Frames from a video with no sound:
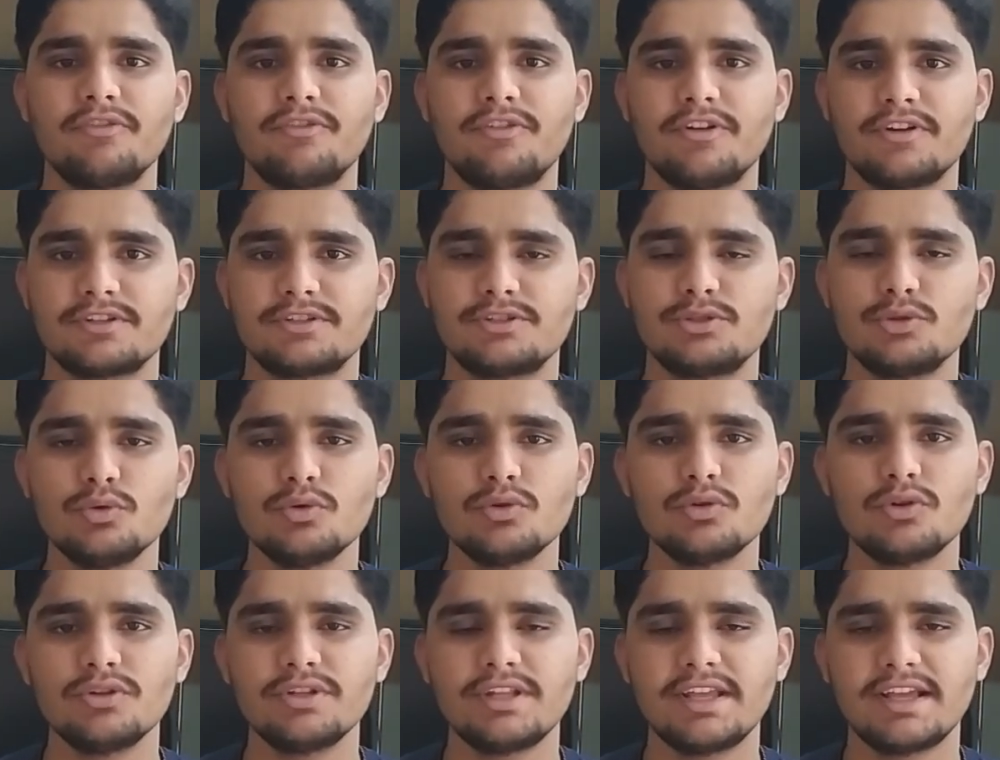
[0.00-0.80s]
फर्स्ट
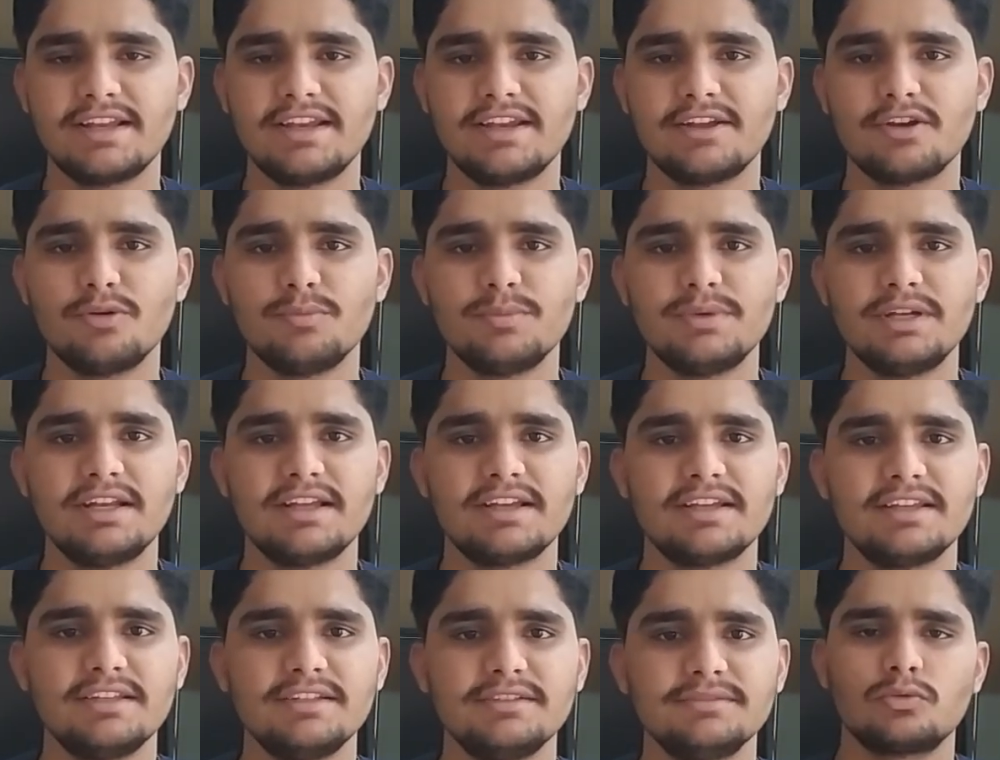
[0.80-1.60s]
जून को देखने को
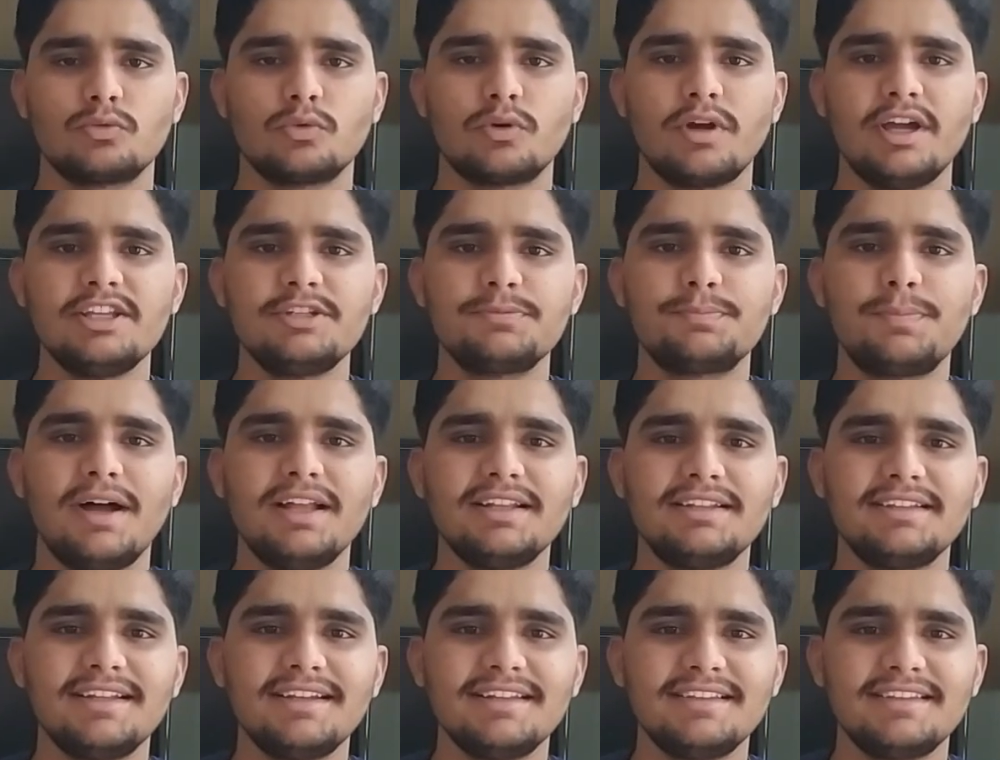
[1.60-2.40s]
मिलेगी तो गाइज
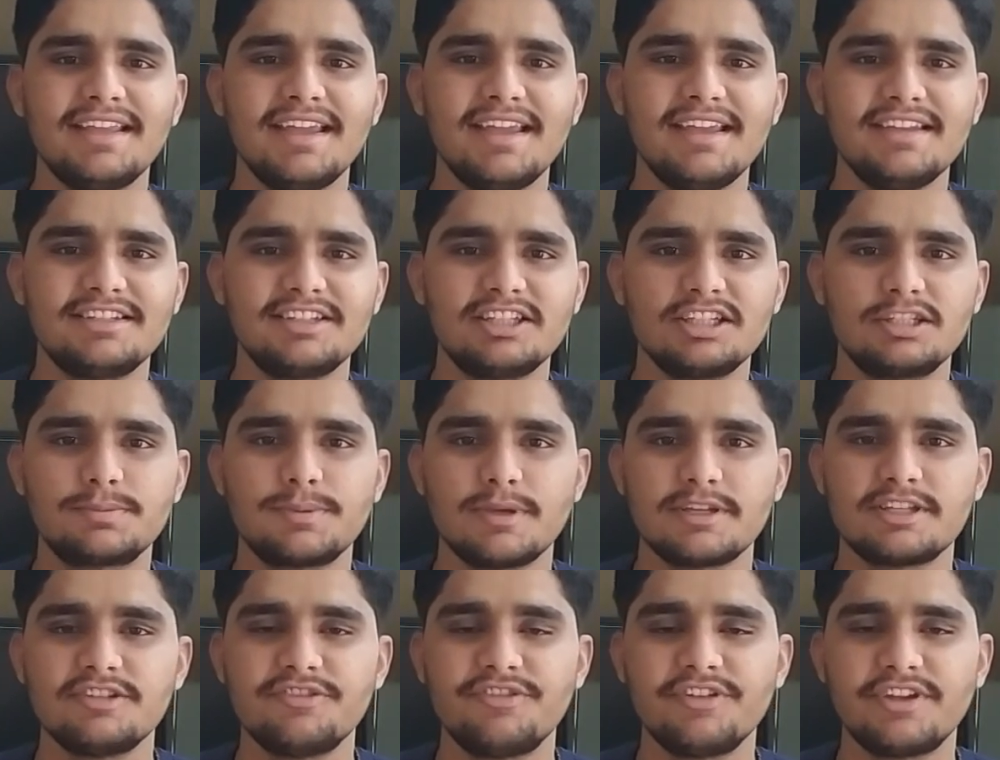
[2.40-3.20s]
बात करते हैं इसकी
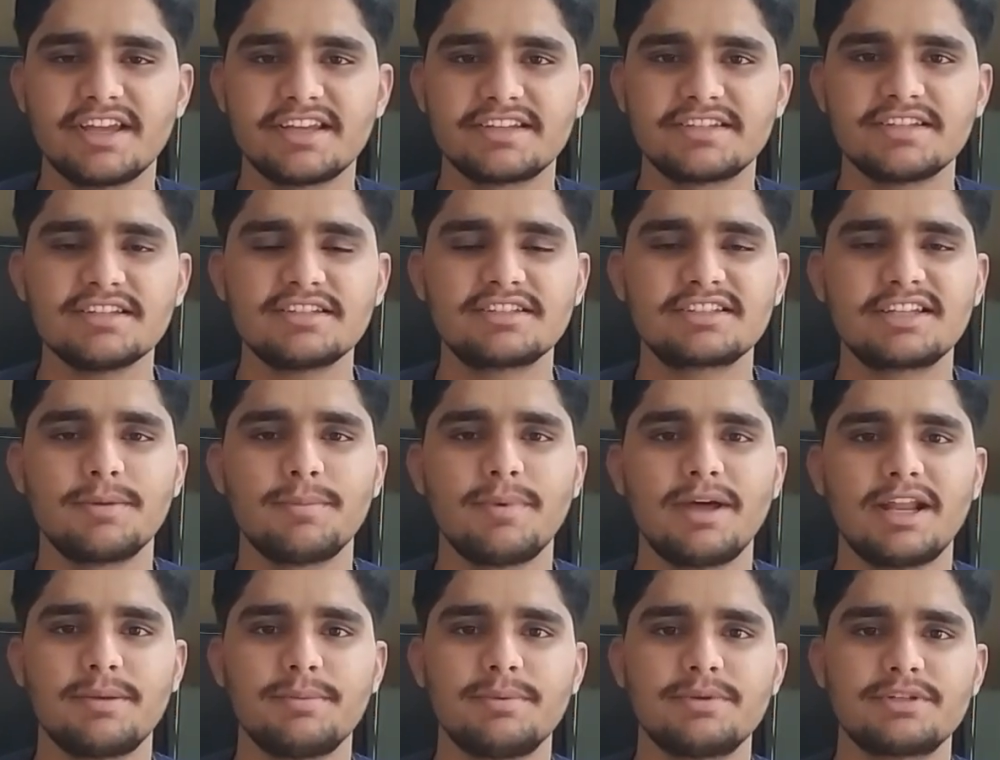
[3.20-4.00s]
स्पेसिफिकेशंस के
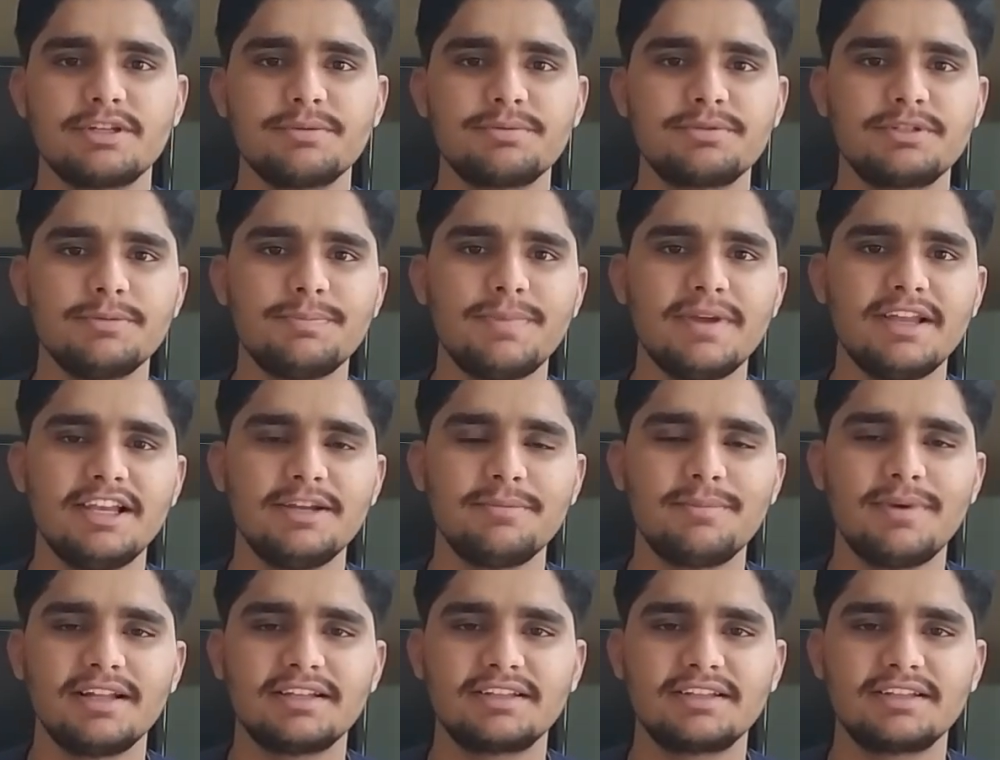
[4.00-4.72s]
बारे में सबसे पहले